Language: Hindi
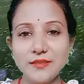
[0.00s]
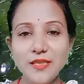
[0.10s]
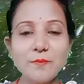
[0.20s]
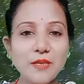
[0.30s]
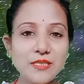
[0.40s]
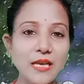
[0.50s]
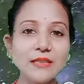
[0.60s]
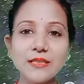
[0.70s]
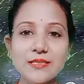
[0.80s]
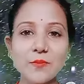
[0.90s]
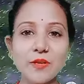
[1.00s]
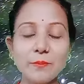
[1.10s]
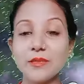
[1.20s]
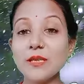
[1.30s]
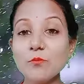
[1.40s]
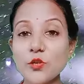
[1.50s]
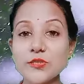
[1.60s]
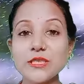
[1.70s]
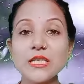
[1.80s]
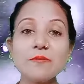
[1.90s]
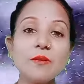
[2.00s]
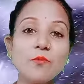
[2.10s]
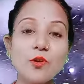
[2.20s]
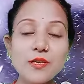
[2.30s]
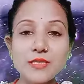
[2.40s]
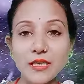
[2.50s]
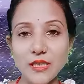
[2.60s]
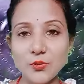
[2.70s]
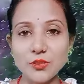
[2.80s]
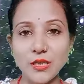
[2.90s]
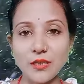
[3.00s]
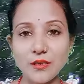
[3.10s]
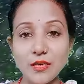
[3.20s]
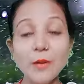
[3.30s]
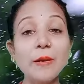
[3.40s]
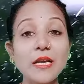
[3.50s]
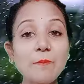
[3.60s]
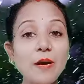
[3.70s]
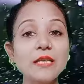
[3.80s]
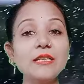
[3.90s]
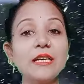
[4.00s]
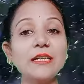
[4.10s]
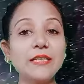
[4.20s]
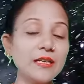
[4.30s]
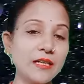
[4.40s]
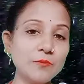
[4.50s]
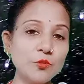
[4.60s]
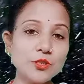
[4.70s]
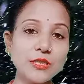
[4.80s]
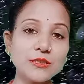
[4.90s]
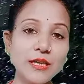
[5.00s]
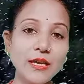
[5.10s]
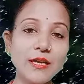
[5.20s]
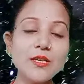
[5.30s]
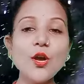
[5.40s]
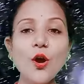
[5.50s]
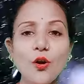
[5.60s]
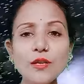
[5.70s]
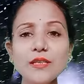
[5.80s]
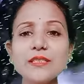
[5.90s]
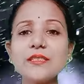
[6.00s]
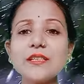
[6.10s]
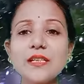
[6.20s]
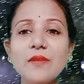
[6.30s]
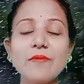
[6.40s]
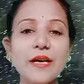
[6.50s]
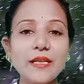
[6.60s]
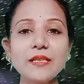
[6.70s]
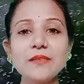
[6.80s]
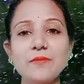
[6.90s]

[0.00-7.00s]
देखिए बरसात का समय मतलब मॉइस्चर लेवल बहुत ज़्यादा हो जाना हमारा पानी का इंटेक कम हो जाता है और इस तरह का वायरल